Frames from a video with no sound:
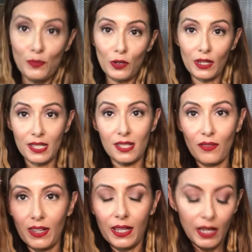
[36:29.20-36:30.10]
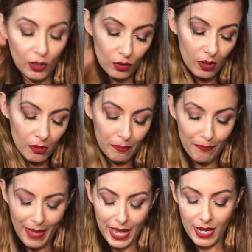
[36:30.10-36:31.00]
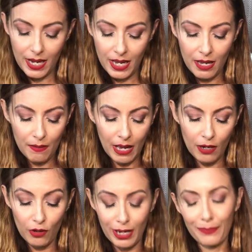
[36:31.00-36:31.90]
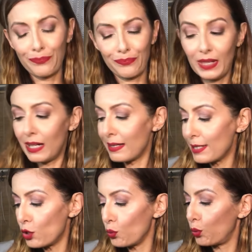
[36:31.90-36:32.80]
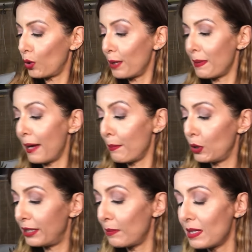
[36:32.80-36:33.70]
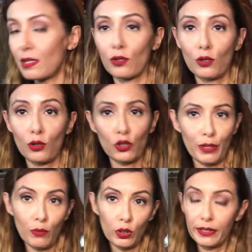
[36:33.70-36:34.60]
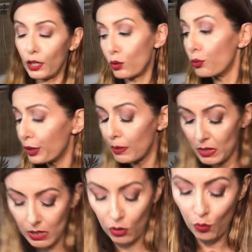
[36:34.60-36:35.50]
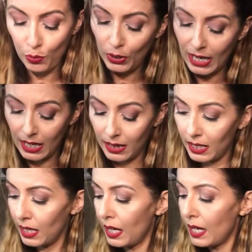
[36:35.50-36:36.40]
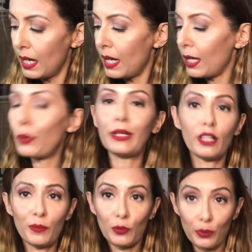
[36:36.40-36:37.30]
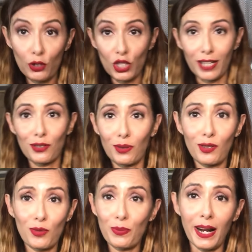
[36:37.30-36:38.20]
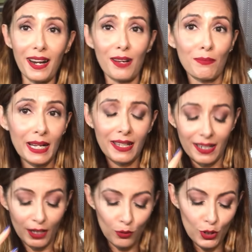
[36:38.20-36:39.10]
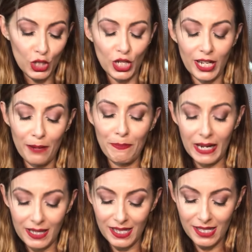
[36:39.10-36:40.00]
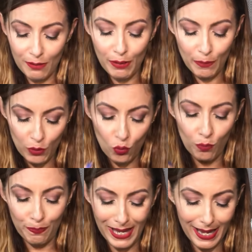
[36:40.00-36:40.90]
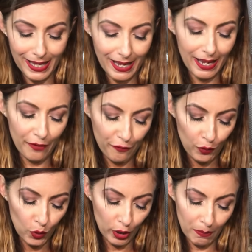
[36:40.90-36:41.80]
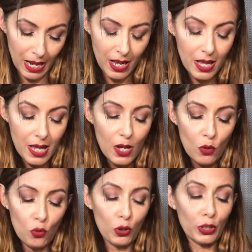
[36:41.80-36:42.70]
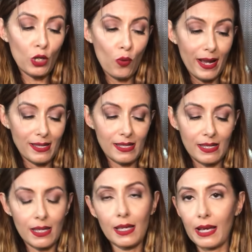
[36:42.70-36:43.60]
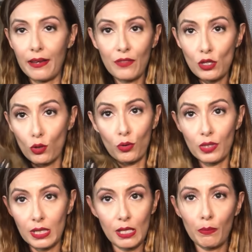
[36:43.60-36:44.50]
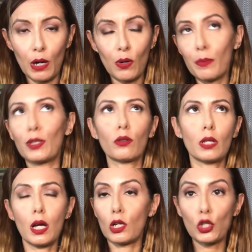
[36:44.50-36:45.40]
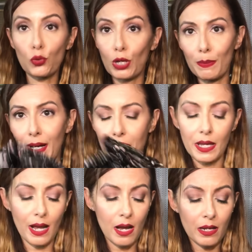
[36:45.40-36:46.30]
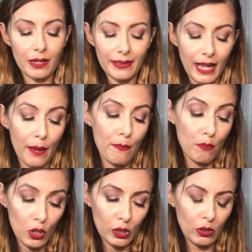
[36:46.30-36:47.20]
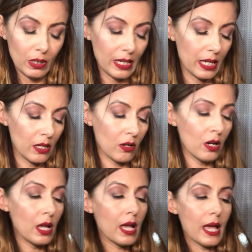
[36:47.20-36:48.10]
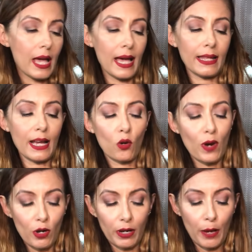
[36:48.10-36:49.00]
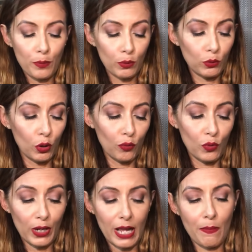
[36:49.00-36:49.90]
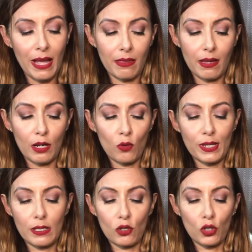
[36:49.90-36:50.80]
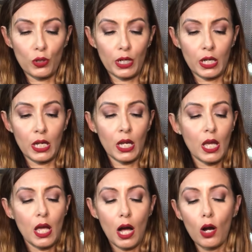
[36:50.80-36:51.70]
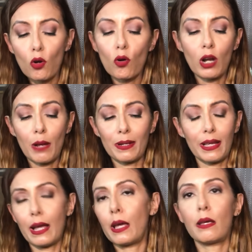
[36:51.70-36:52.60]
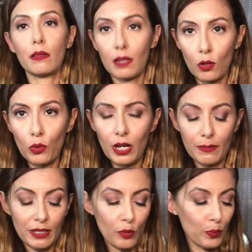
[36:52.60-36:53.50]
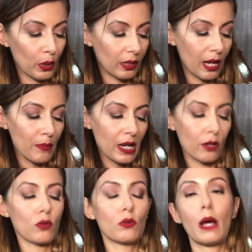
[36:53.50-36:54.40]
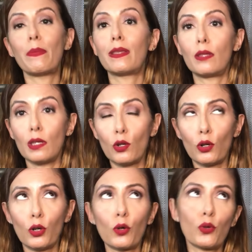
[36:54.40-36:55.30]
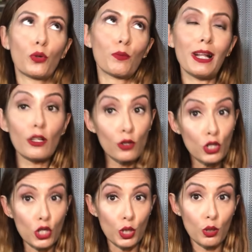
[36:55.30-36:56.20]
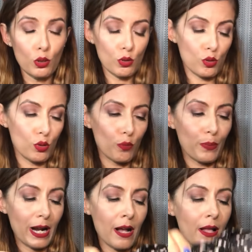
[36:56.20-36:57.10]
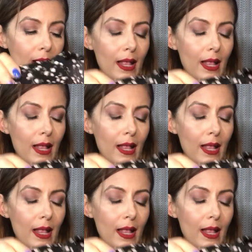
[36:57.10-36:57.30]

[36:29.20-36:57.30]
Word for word: spero che si vedano bene. Allora, innanzitutto, ahimè, molti mi sono, cioè molti, alcuni mi sono un po' grandi quindi il mio progetto di comprare la macchina da cucire prende sempre più piede e forma uno di questi che visto così sembra un abito da Maria in realtà è molto carino ed è quello che appunto vorrei mettere in questi giorni ancora perché è tranquillamente portabile con un abitino con un maglioncino sopra